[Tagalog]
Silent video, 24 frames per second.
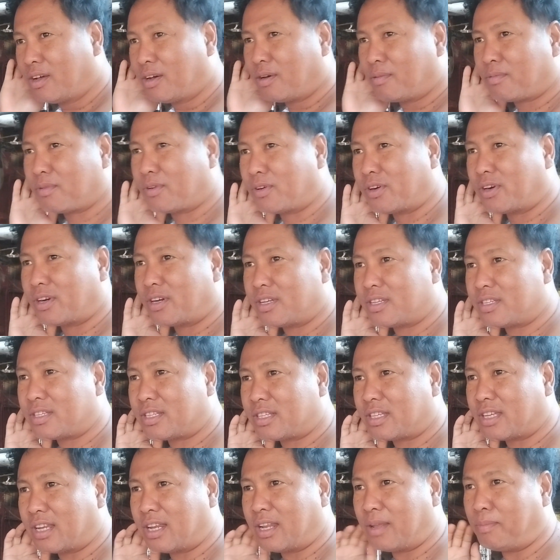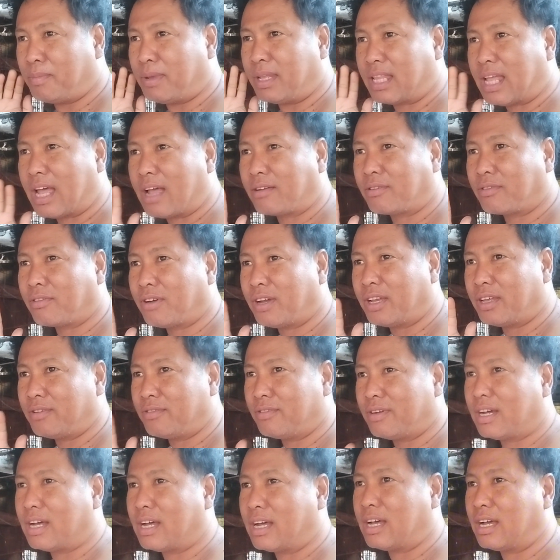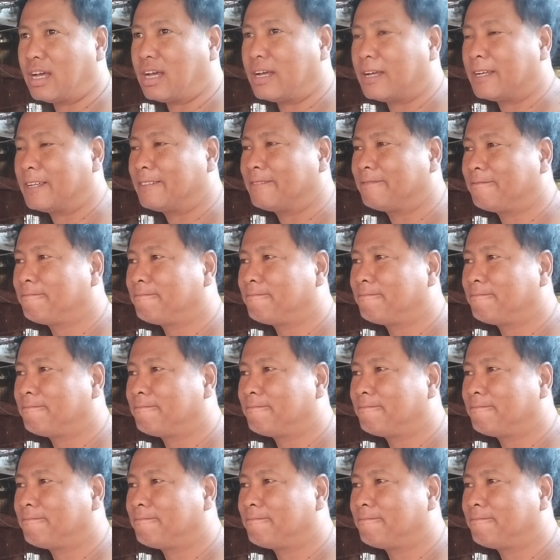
Of course, inimbitahan ko kayong uh,